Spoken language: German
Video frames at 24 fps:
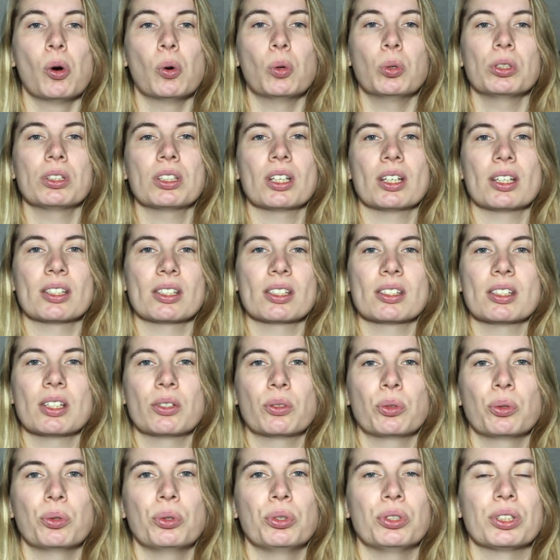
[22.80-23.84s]
und da ist es
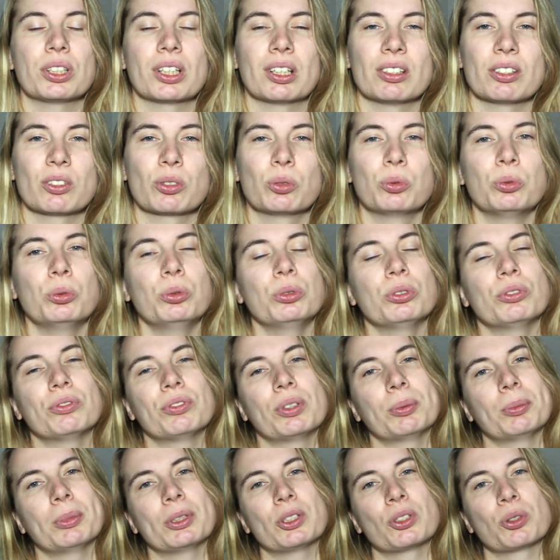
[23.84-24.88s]
natürlich ganz gut,
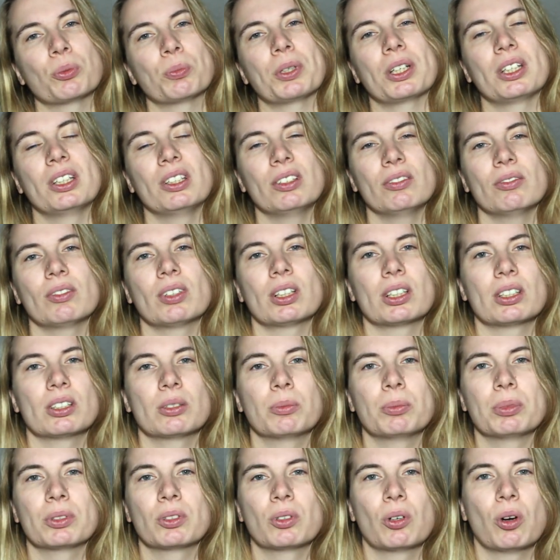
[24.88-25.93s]
wenn man so ein paar
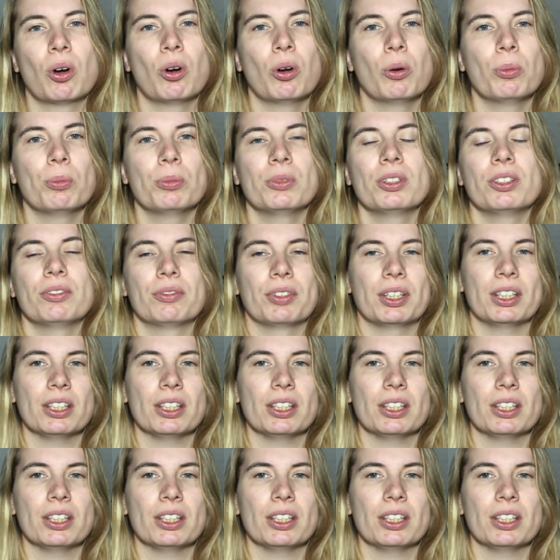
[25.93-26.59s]
Hinweise bekommt,